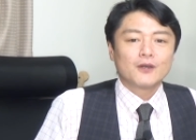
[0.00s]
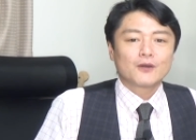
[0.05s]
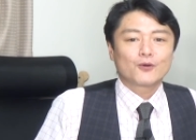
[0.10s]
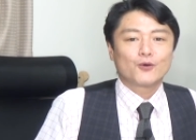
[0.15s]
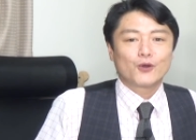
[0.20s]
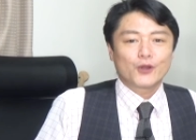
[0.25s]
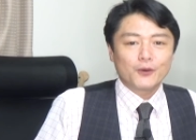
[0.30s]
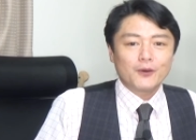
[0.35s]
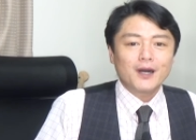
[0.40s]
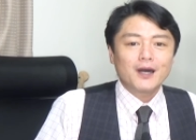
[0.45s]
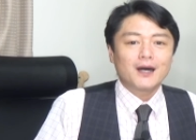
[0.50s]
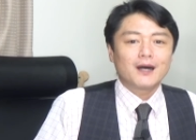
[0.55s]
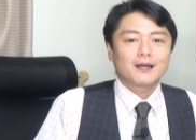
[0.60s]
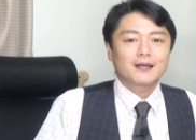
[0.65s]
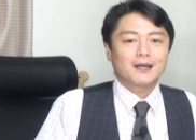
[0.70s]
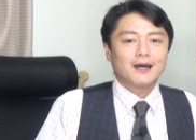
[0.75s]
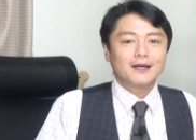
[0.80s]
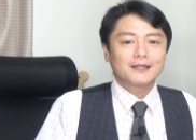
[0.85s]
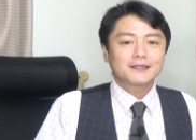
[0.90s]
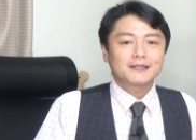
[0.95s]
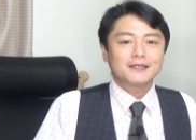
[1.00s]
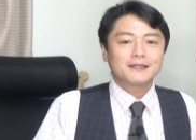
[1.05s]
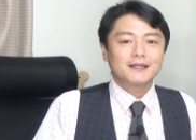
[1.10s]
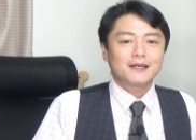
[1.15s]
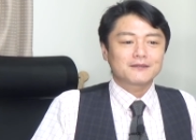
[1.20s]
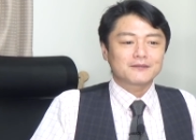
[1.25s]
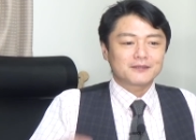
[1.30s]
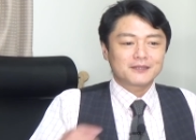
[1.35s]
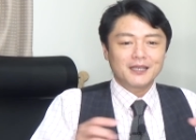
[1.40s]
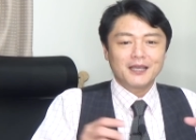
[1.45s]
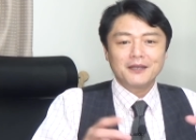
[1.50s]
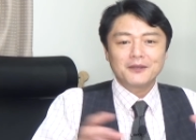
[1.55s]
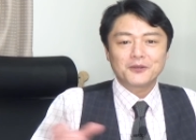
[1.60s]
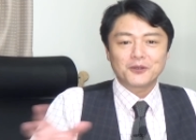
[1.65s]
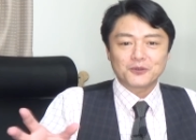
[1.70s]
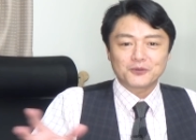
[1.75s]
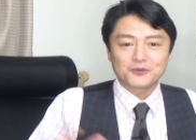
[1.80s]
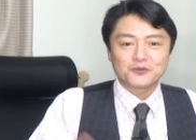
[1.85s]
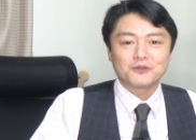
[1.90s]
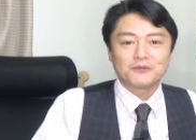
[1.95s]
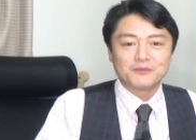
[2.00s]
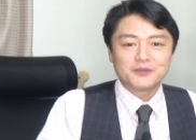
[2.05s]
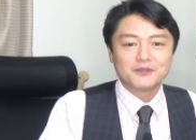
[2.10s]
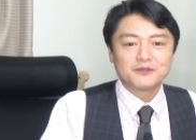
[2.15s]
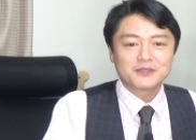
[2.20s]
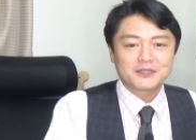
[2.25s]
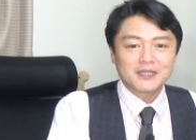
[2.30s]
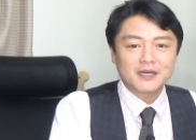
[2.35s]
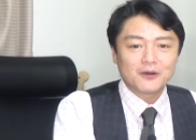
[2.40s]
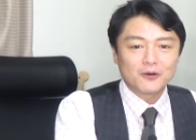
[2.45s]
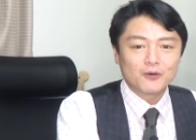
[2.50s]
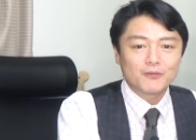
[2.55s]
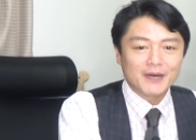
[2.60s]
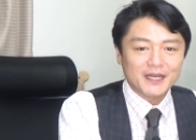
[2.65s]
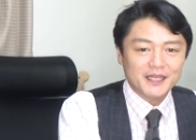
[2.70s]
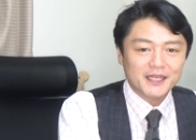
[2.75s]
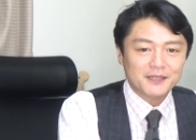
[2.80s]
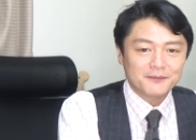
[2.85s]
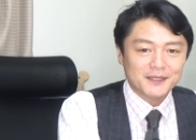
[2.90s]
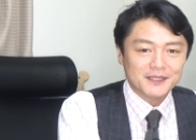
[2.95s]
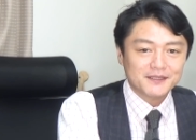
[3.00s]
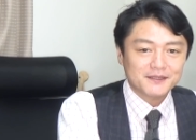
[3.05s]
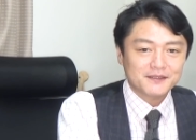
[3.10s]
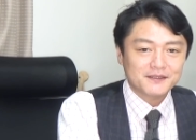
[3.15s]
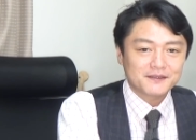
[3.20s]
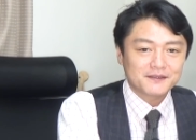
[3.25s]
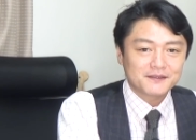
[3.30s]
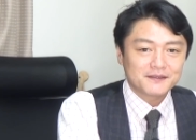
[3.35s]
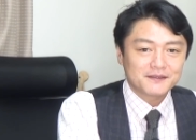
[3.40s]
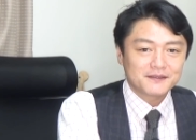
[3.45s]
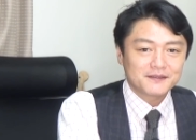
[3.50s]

これは完全なる戦力の分散を招きます